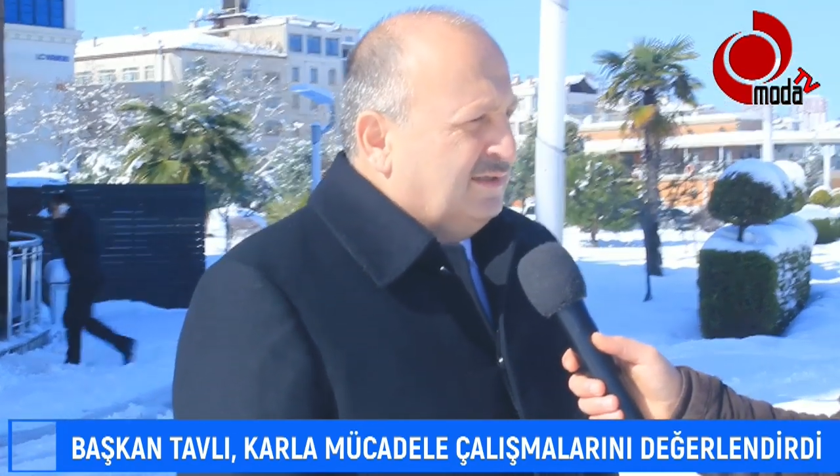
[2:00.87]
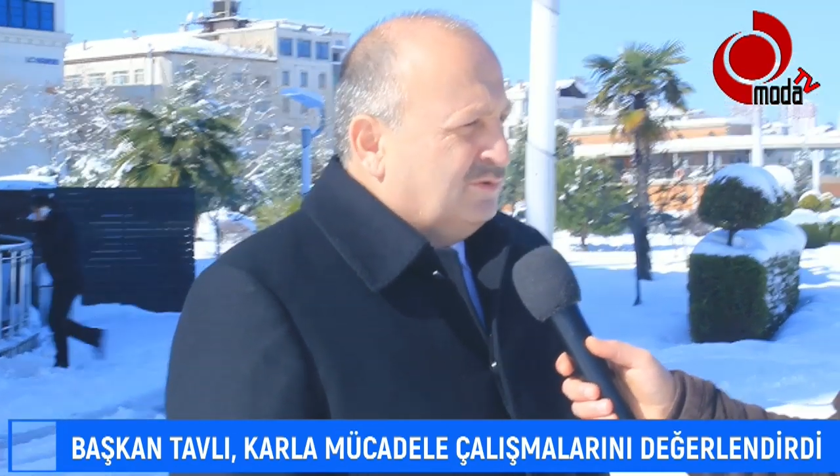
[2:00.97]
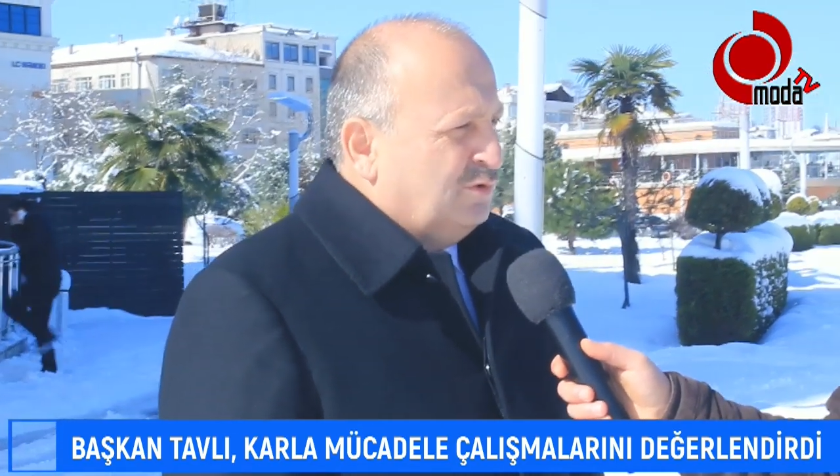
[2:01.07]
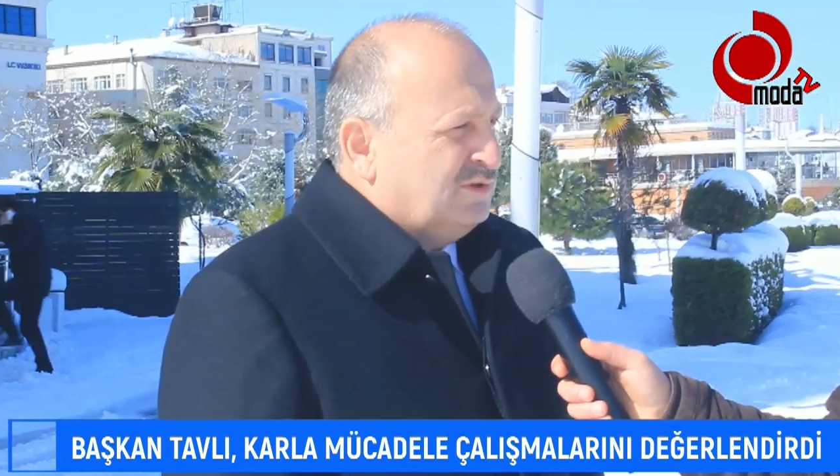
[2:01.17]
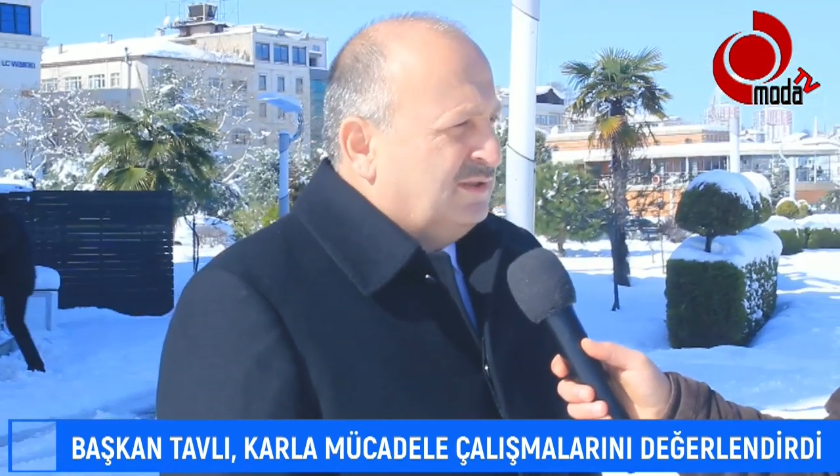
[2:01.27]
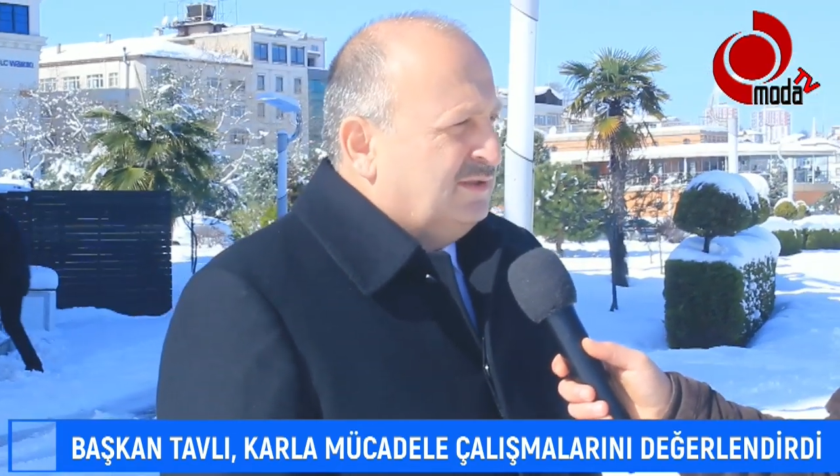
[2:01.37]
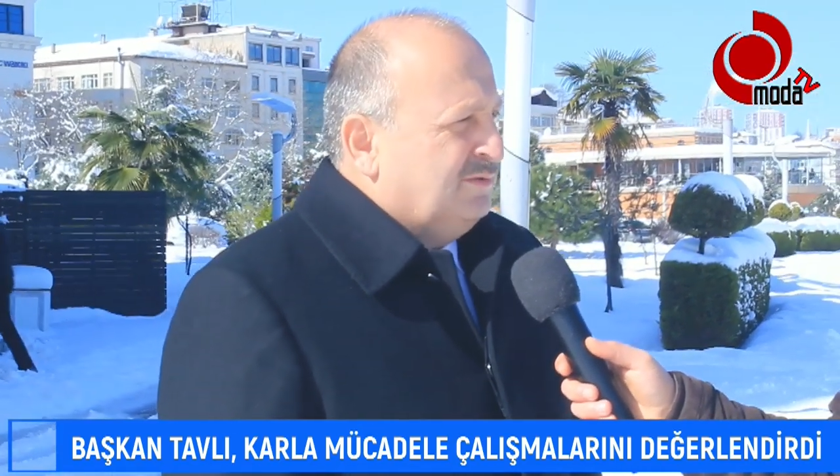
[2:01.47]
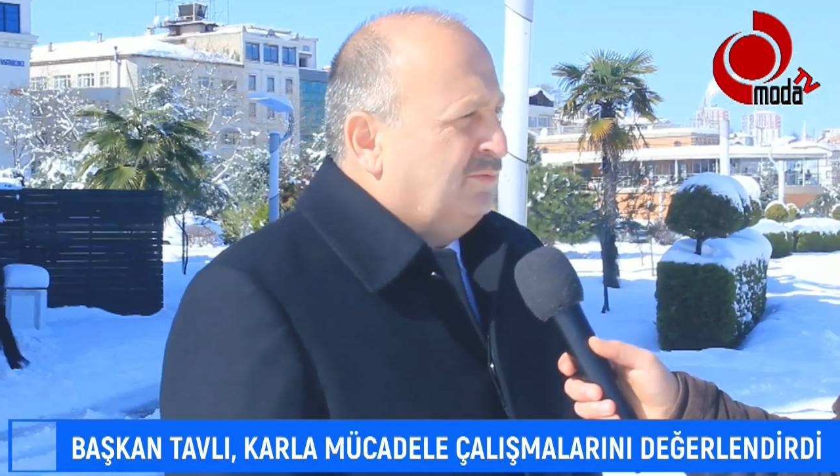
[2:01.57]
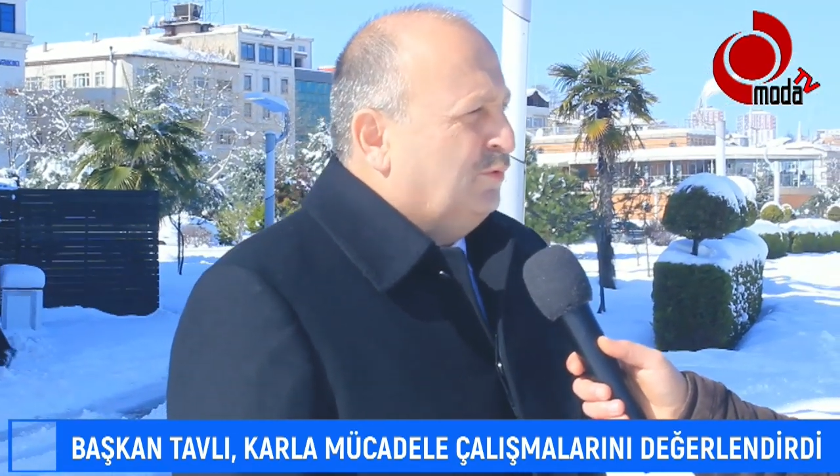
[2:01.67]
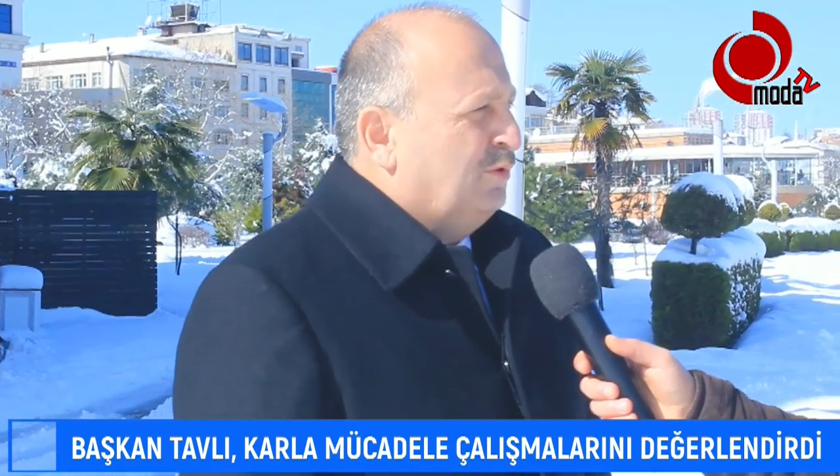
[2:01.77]
gene ana
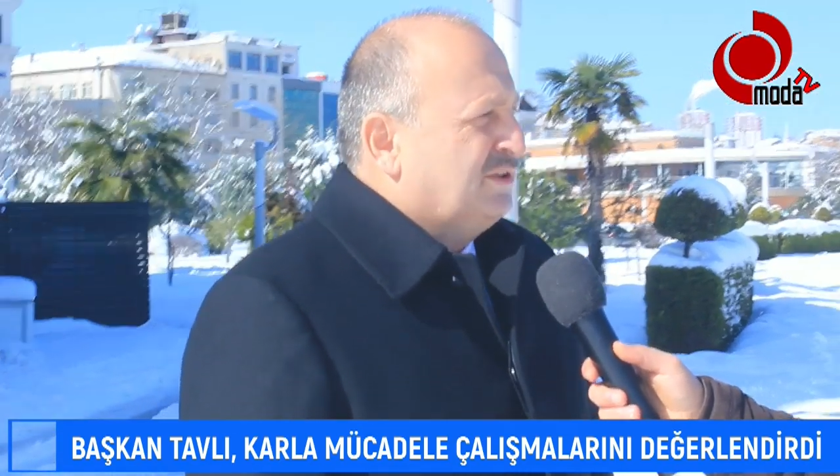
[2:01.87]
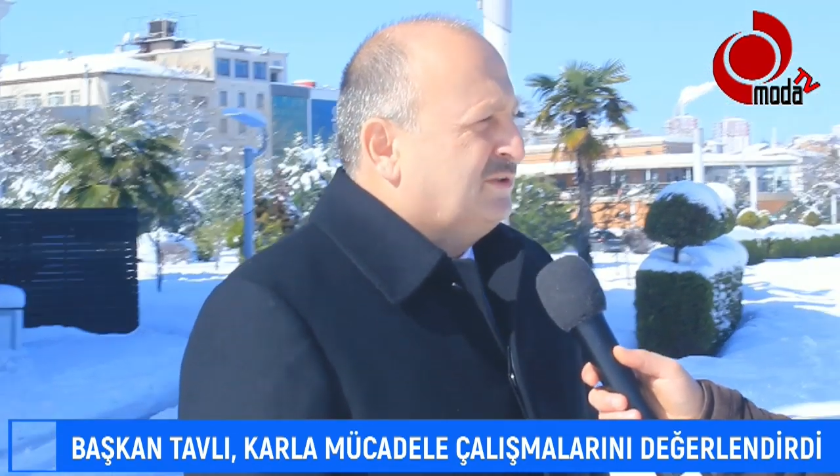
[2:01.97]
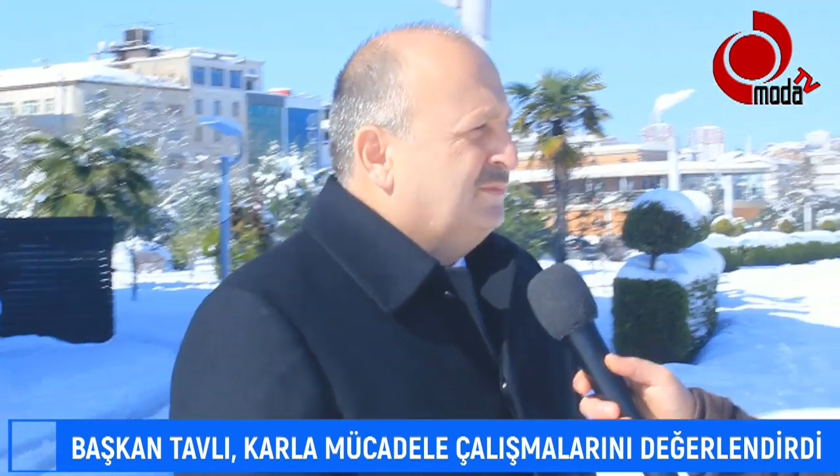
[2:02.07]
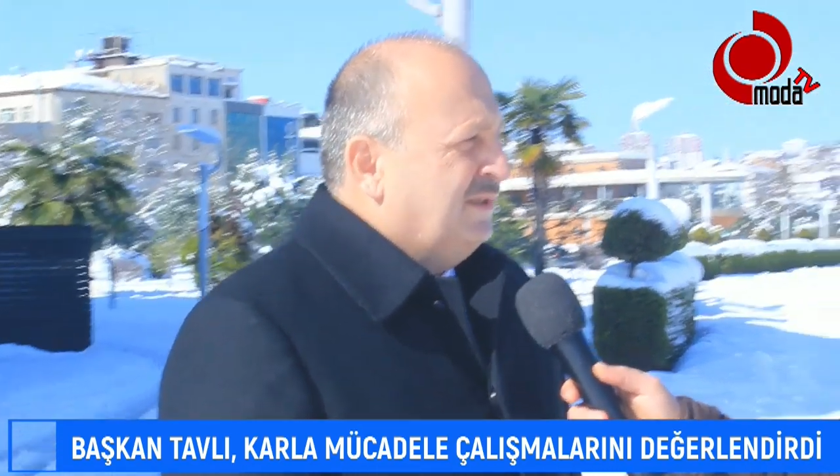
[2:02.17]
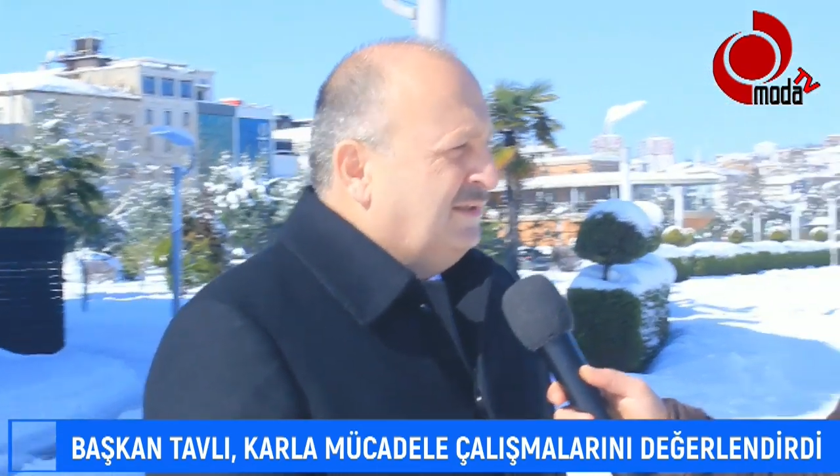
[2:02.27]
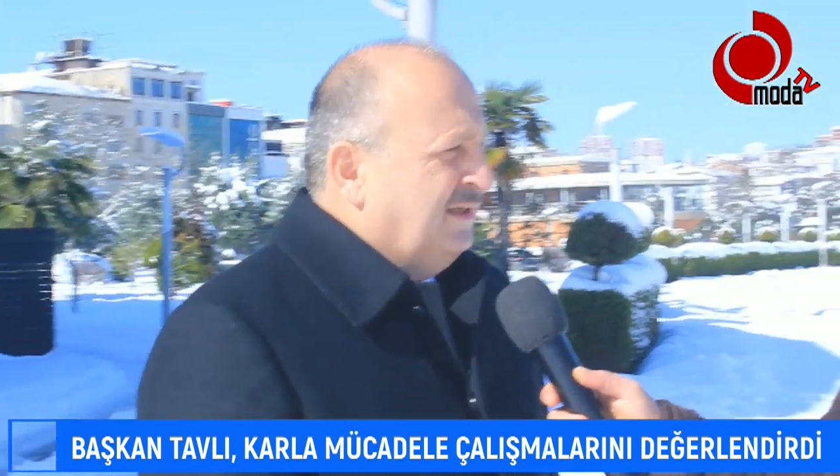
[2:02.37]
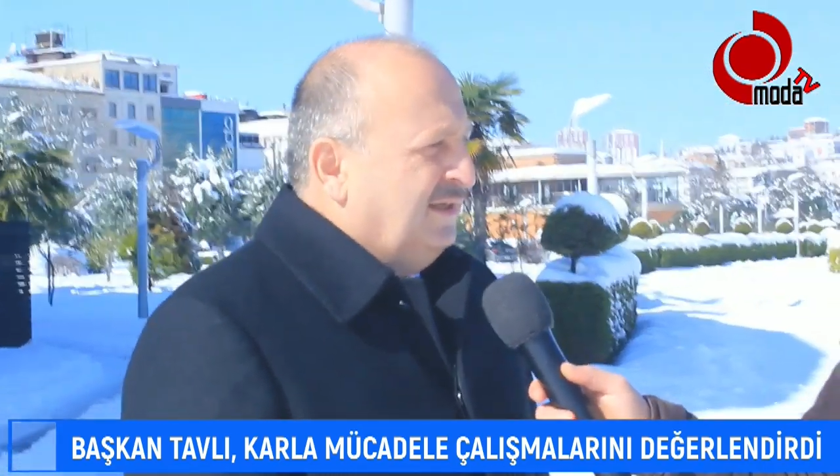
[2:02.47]
arterlerimizi